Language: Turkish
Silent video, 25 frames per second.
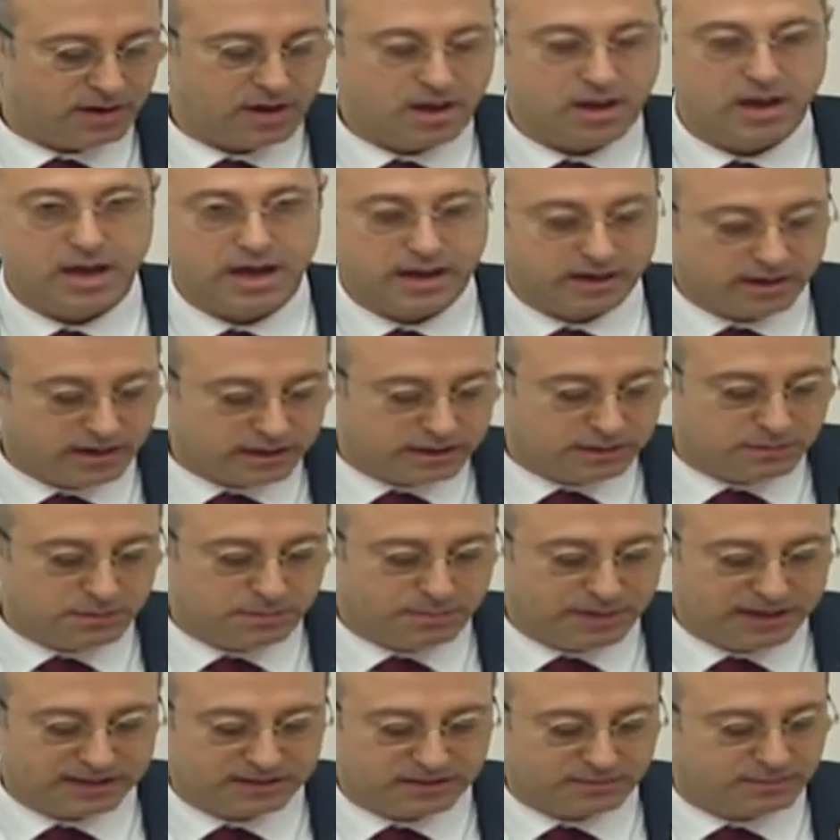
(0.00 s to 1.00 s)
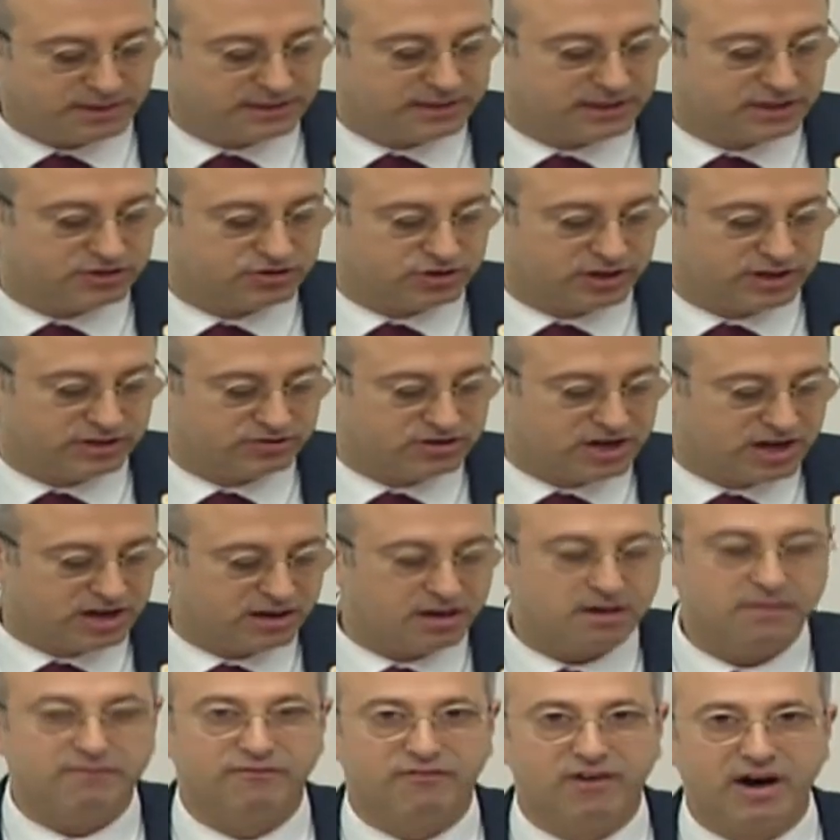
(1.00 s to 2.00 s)
Herhangi bir patlamada yaşanacak
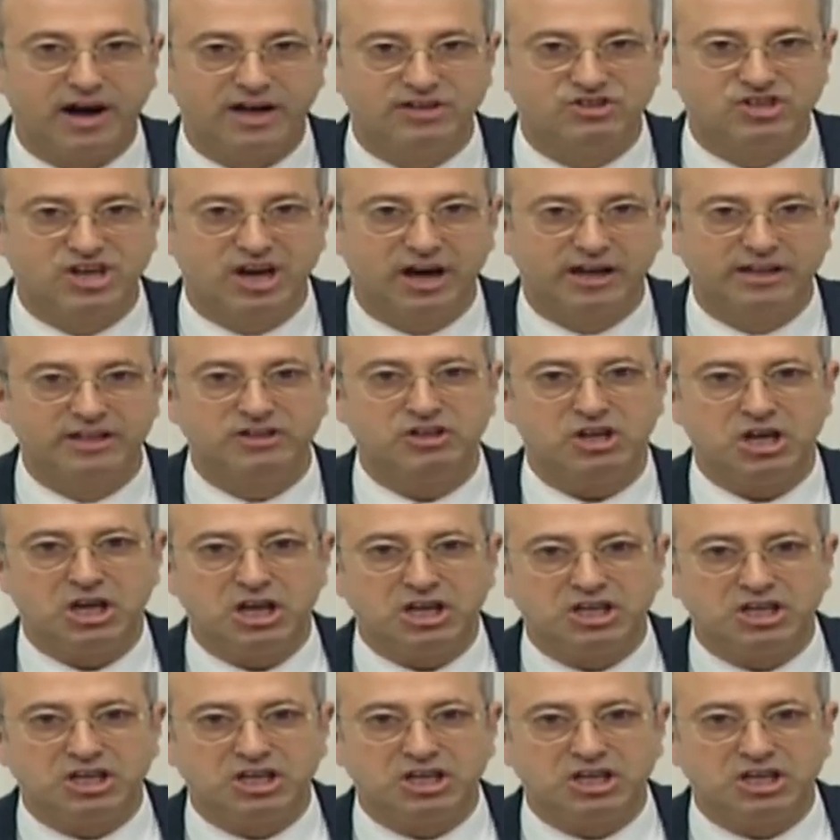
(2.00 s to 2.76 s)
facianın